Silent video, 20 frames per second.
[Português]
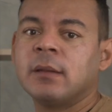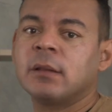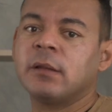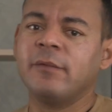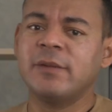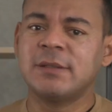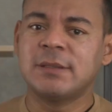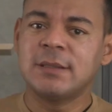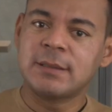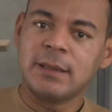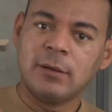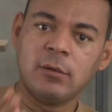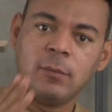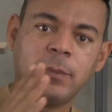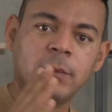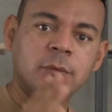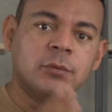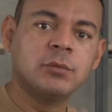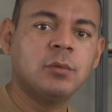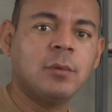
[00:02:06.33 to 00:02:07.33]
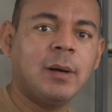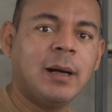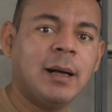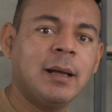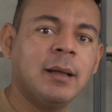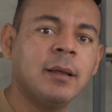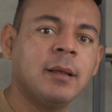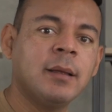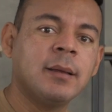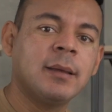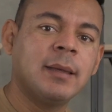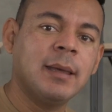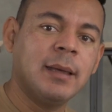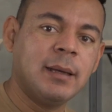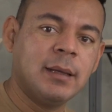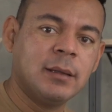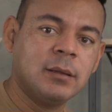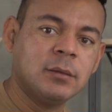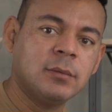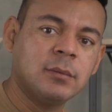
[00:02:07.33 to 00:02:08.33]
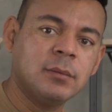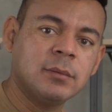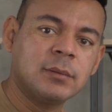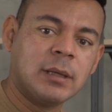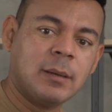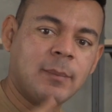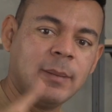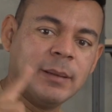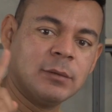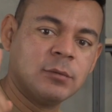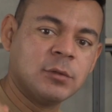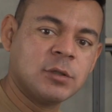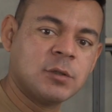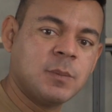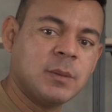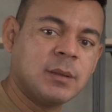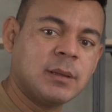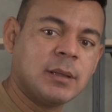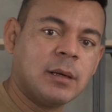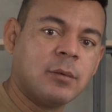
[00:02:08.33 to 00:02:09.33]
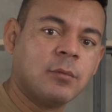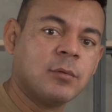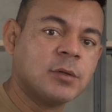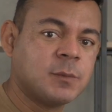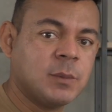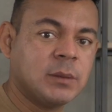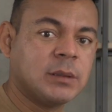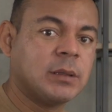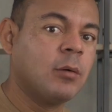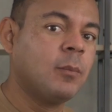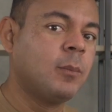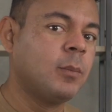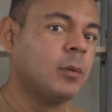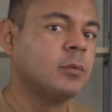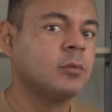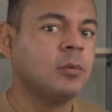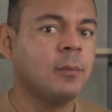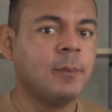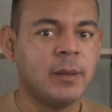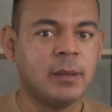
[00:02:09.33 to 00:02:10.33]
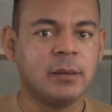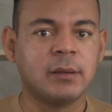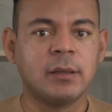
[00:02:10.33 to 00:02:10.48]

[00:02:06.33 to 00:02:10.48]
Então você está no ponto A querendo trabalhar no hospital, o hospital ponto B.